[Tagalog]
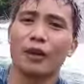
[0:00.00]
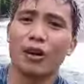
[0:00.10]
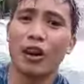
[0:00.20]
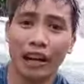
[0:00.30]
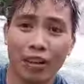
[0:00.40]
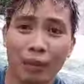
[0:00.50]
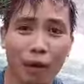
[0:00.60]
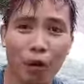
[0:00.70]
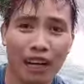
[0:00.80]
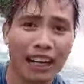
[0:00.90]
ako, pero ngayon lang
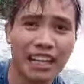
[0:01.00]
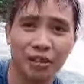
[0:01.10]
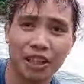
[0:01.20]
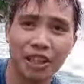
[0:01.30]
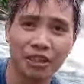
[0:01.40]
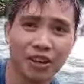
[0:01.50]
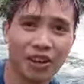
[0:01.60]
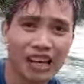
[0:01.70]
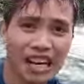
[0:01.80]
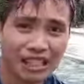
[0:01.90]
po ako nakaligo dito.
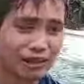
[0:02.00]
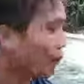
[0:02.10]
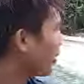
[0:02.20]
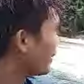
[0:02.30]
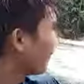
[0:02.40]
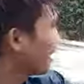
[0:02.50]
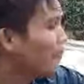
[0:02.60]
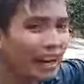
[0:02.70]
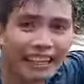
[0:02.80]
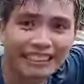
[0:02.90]
Pwede pala
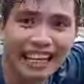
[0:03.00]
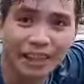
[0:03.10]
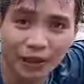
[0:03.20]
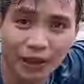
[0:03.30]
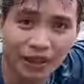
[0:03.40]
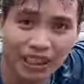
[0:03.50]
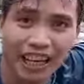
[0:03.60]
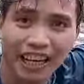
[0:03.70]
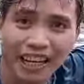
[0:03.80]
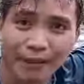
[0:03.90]
mag-slide doon, no?
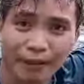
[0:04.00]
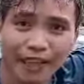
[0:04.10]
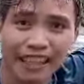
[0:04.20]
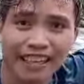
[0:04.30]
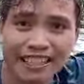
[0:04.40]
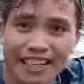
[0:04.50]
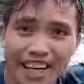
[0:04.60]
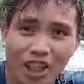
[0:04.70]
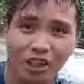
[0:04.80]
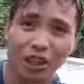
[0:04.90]
Sa itaas.
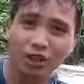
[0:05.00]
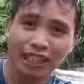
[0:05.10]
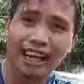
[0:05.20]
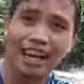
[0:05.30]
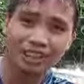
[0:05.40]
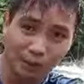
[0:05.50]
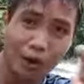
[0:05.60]
So, so, tara,